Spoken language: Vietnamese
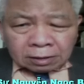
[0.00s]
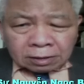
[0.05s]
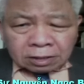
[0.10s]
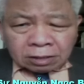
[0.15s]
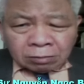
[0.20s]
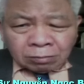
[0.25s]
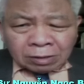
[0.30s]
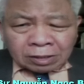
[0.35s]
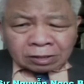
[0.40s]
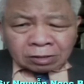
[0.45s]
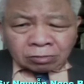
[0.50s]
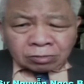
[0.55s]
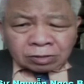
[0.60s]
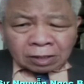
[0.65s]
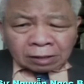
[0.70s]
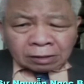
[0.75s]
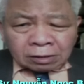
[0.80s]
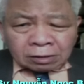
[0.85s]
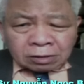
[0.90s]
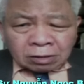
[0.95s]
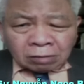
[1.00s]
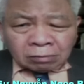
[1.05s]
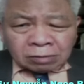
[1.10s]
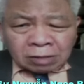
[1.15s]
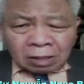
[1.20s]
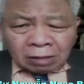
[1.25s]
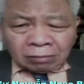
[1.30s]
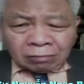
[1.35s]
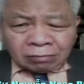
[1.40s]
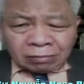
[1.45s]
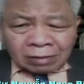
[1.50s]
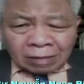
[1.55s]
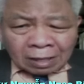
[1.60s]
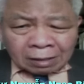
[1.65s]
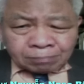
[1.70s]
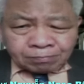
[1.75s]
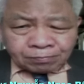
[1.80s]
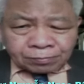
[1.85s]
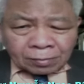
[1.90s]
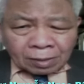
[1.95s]
90 triệu dân ở trong nước
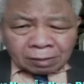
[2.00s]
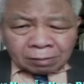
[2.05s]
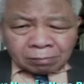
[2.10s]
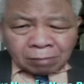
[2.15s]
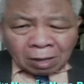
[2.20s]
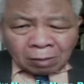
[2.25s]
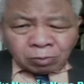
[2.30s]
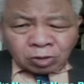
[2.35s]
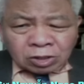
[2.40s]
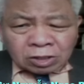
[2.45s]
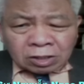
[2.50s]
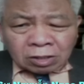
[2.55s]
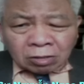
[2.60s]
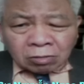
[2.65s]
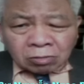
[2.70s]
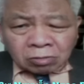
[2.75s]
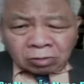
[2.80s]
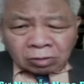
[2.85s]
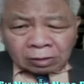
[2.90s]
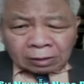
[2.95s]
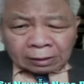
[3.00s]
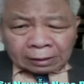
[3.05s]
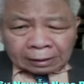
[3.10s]
và ba bốn triệu